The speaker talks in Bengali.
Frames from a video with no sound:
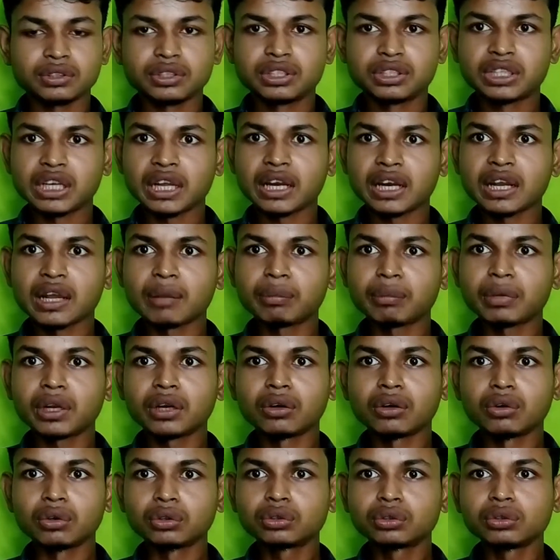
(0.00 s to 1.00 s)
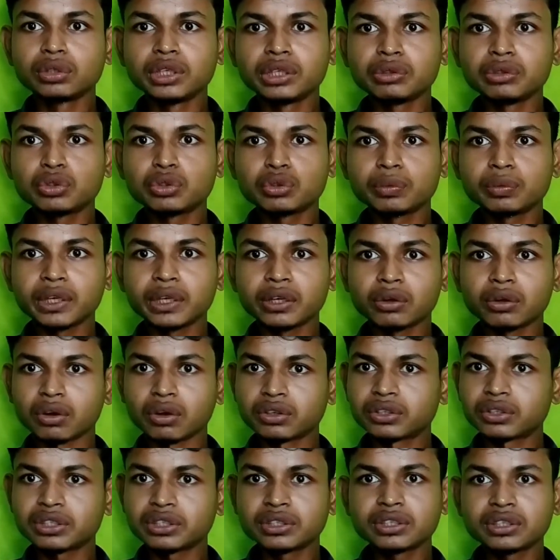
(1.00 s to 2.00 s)
যারা আমরা নতুন ইউটিউবে
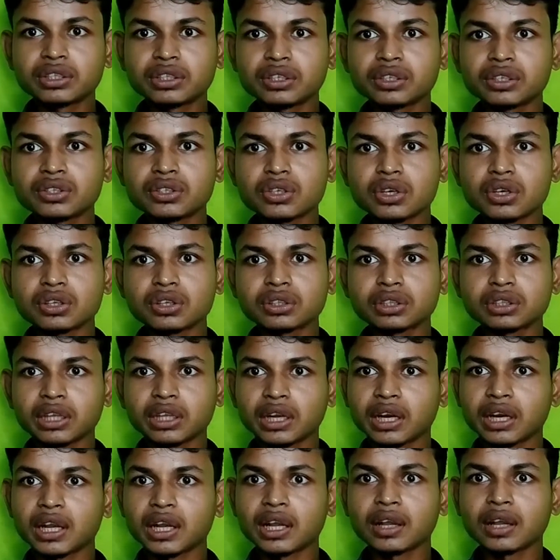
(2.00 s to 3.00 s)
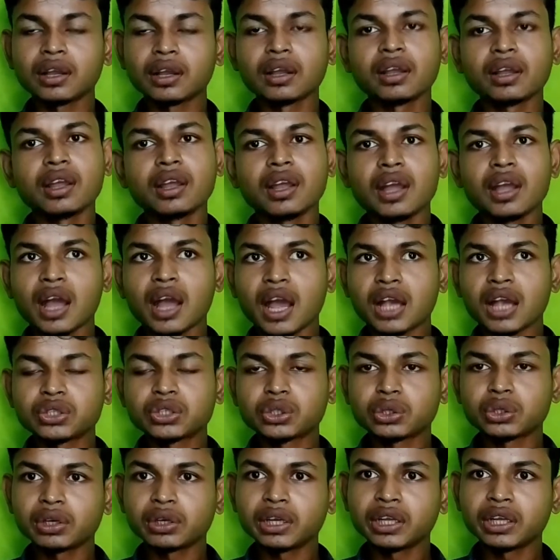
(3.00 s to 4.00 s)
কন্টেন্ট ক্রিয়েটর তারা
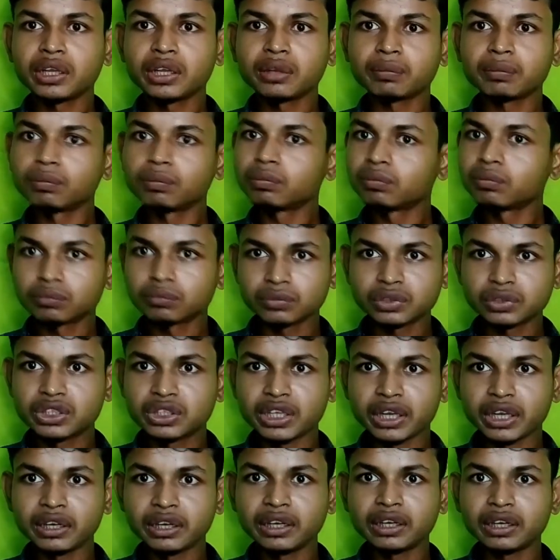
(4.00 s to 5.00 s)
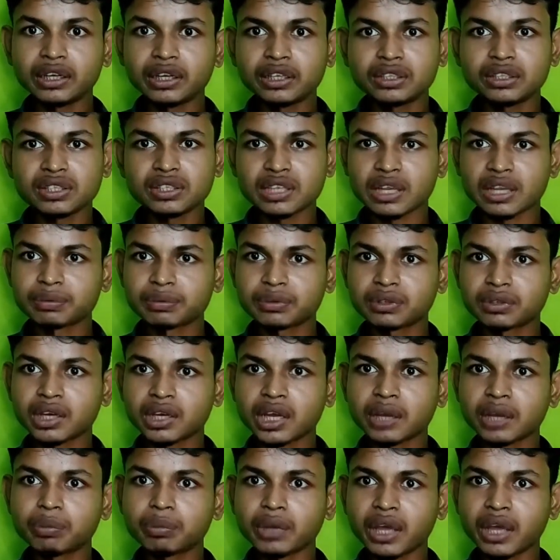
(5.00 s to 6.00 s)
আসলে চ্যানেলে
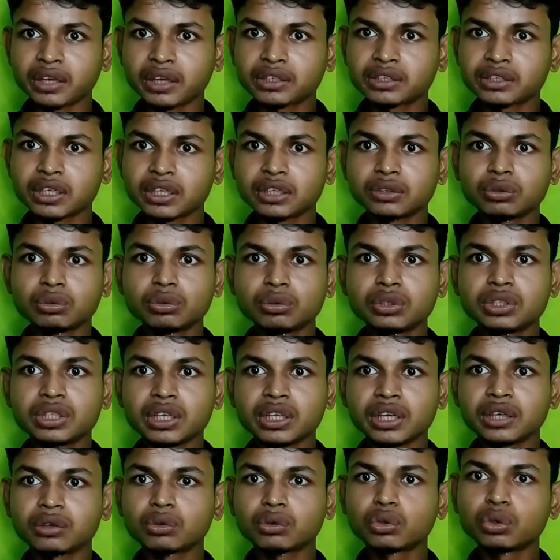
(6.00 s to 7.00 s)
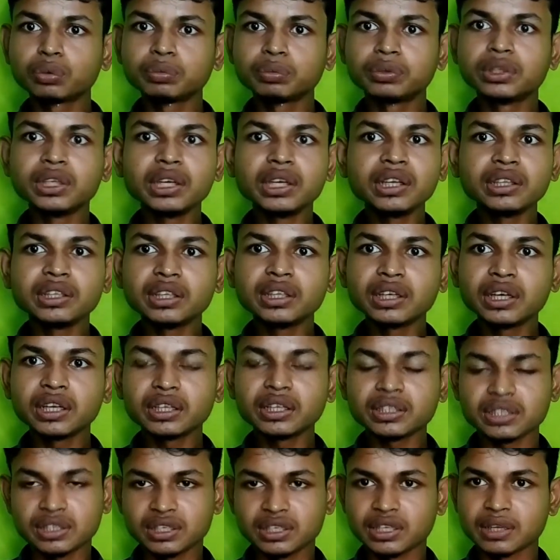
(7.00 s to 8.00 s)
সাবস্ক্রাইব একটা দুইটা খুব ধীরে ধীরে
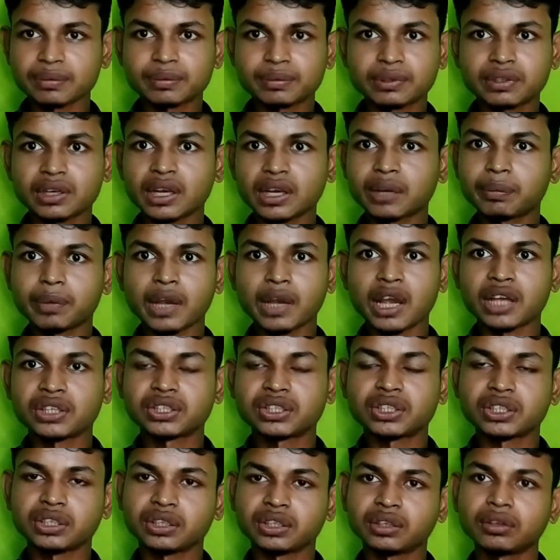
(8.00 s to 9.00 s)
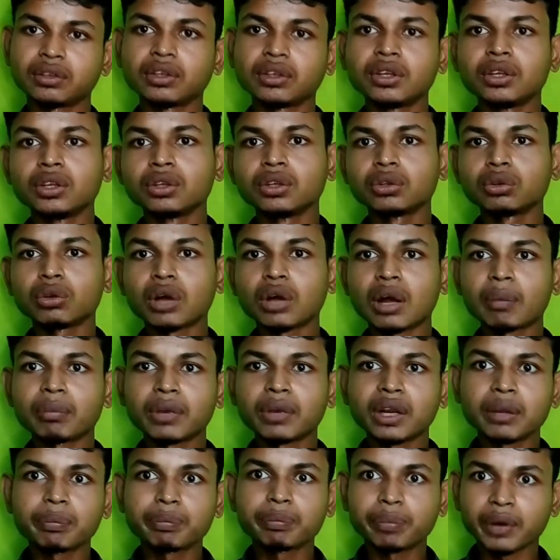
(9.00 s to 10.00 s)
সাবস্ক্রাইব আসে তো
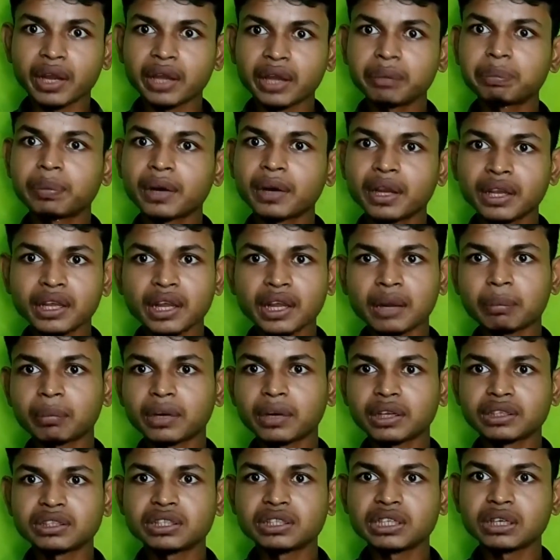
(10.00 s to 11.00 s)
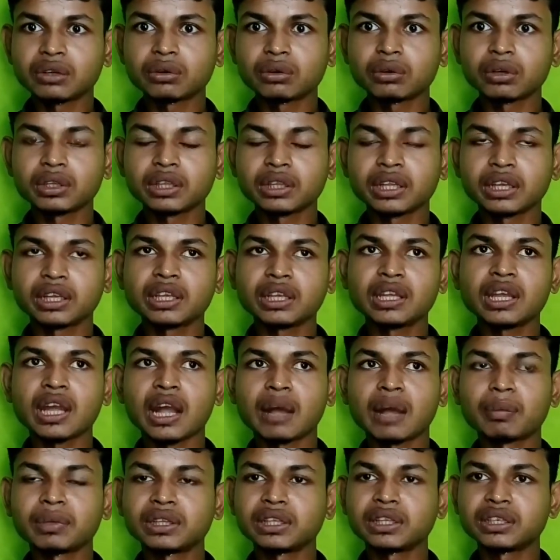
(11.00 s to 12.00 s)
আমরা প্রায় প্রায় আমরা চেক করে থাকি
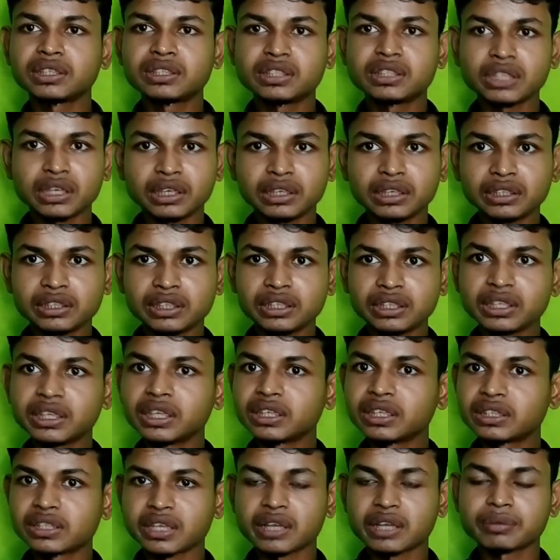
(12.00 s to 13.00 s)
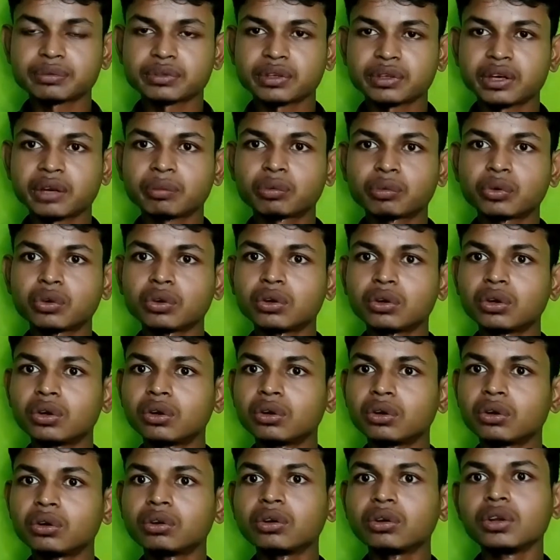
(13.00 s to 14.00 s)
আমাদের চ্যানেলটিকে সাবস্ক্রাইব
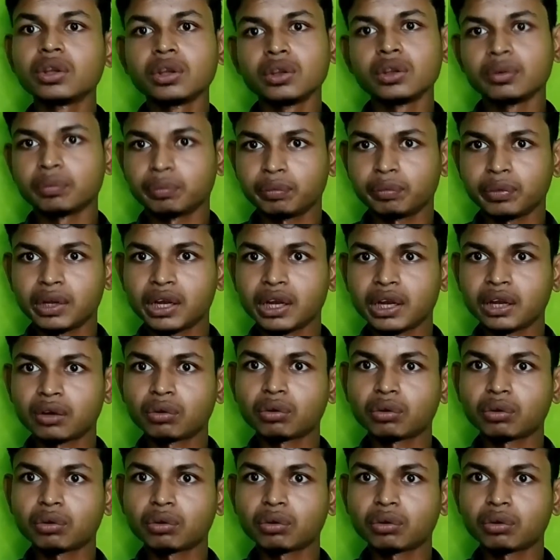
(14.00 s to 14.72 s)
করলো বা